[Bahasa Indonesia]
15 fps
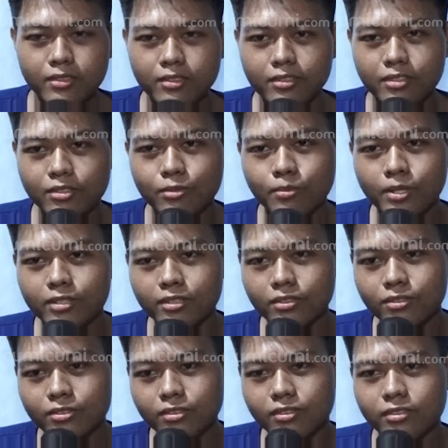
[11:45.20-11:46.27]
situ banyak
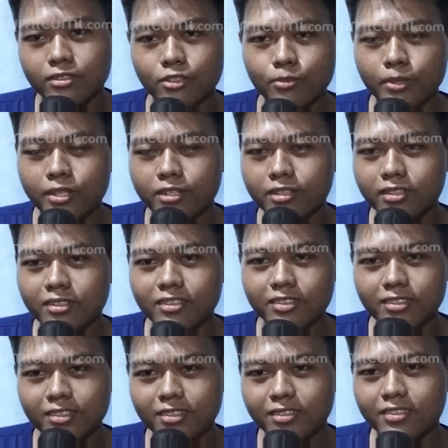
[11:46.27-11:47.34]
tuh strawberry gitu